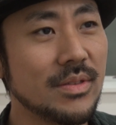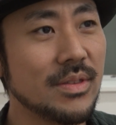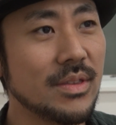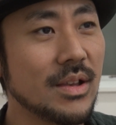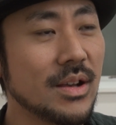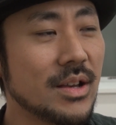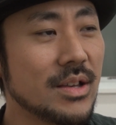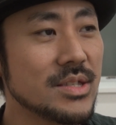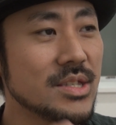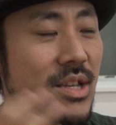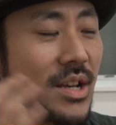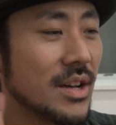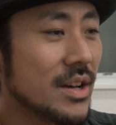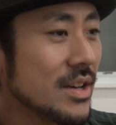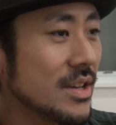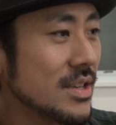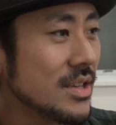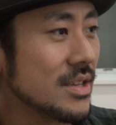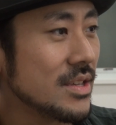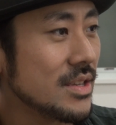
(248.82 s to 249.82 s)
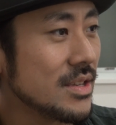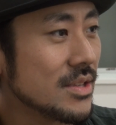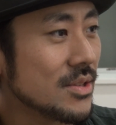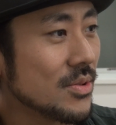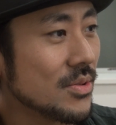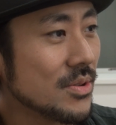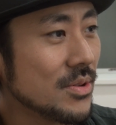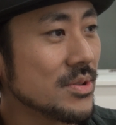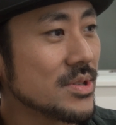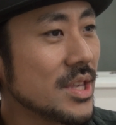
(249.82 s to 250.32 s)
なんか社会
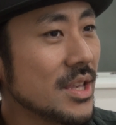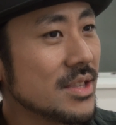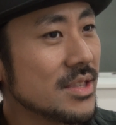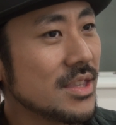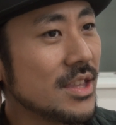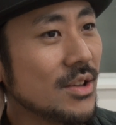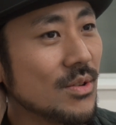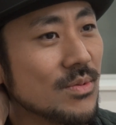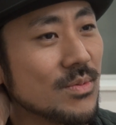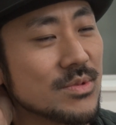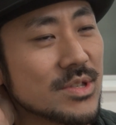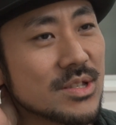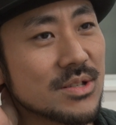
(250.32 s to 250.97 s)
との接点を